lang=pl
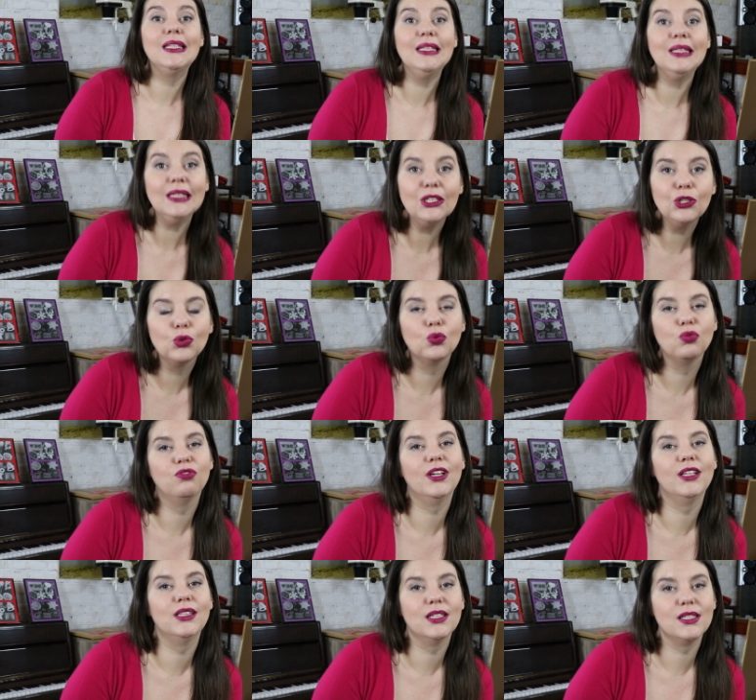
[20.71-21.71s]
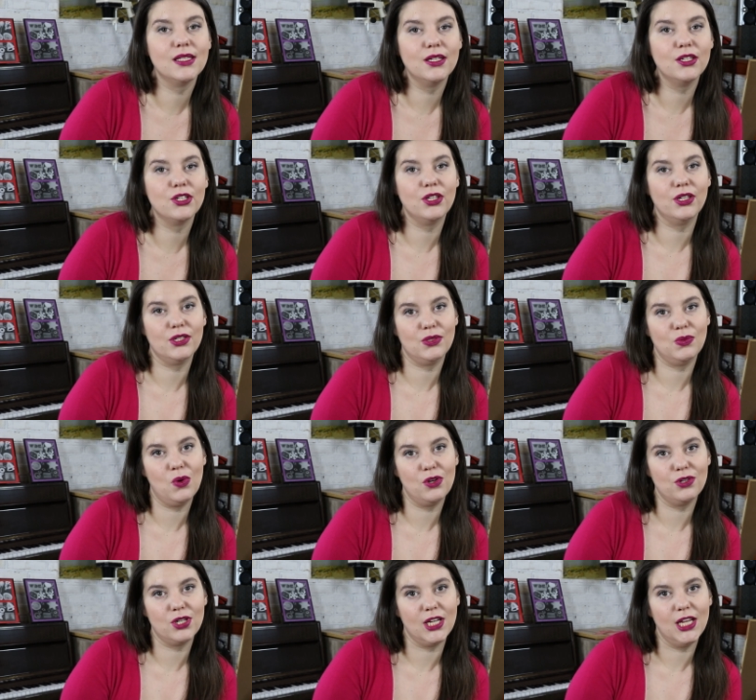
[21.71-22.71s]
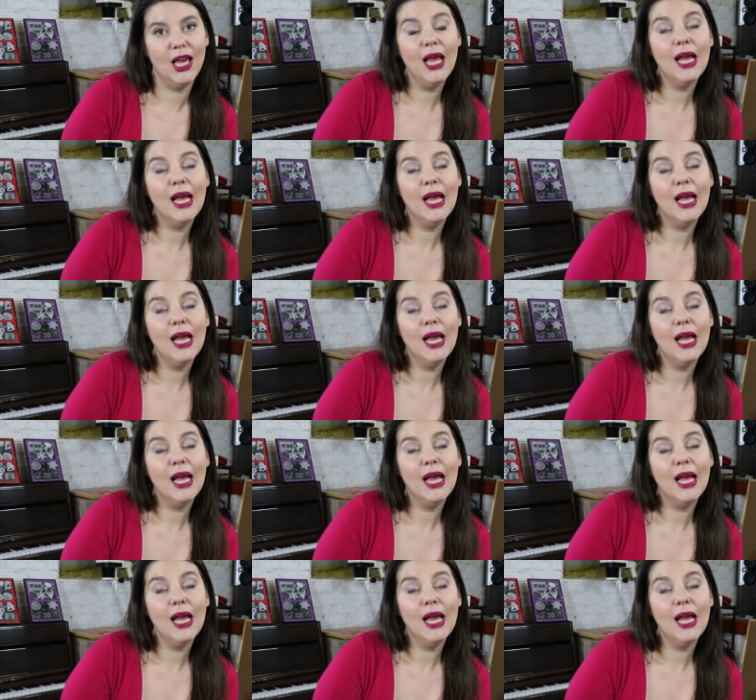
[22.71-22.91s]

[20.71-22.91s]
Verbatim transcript: tylu fantastycznych zgłoszeń.